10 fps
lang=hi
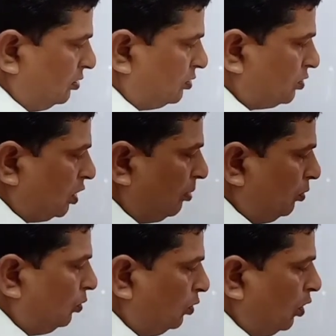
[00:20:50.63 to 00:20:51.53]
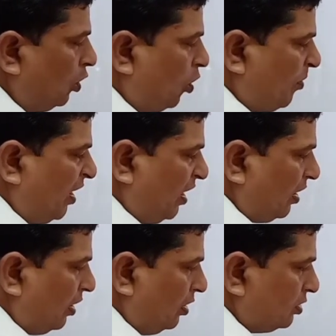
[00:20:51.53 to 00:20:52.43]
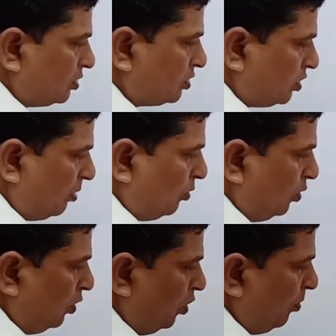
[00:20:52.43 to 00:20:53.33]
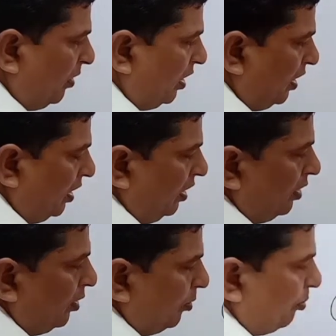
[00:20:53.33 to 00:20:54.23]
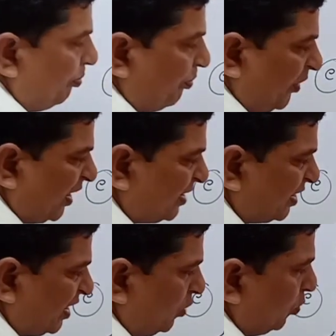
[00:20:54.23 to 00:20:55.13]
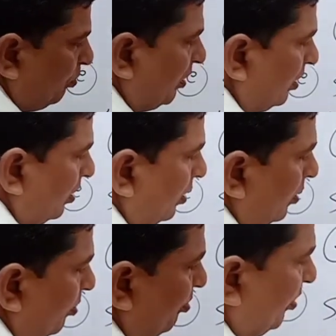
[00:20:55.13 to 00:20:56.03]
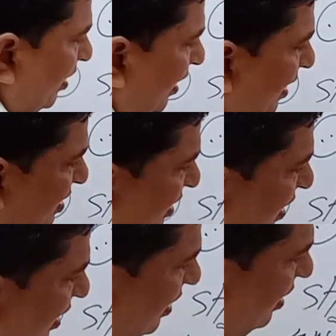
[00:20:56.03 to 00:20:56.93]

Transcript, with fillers: समूहों में समूहों में परत के रूप में परत के